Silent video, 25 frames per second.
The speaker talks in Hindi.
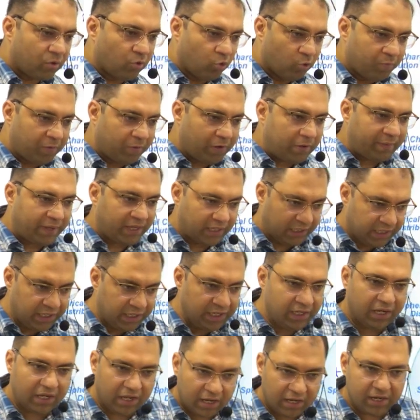ऊपर मैं ई e
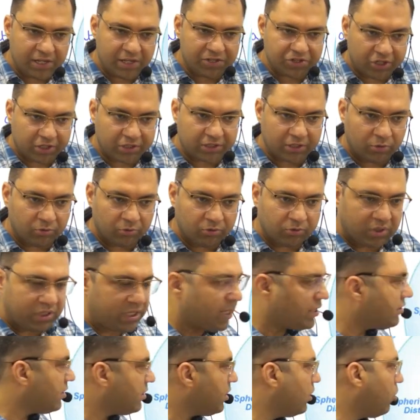निकालना चाहता हूँ तो ये
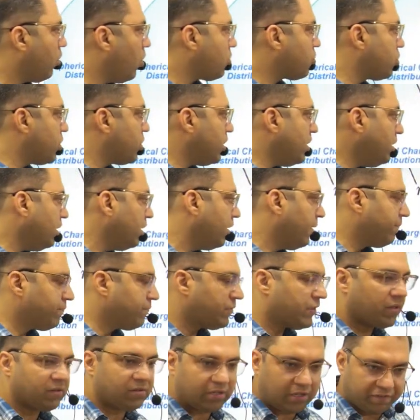इसकी गौशियन
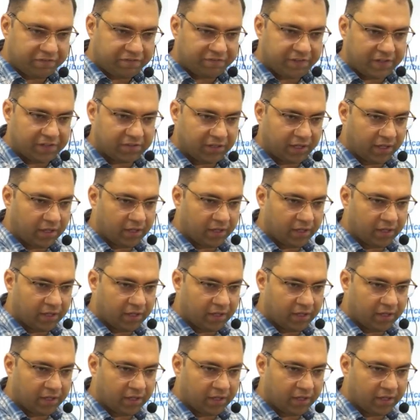सरफेस है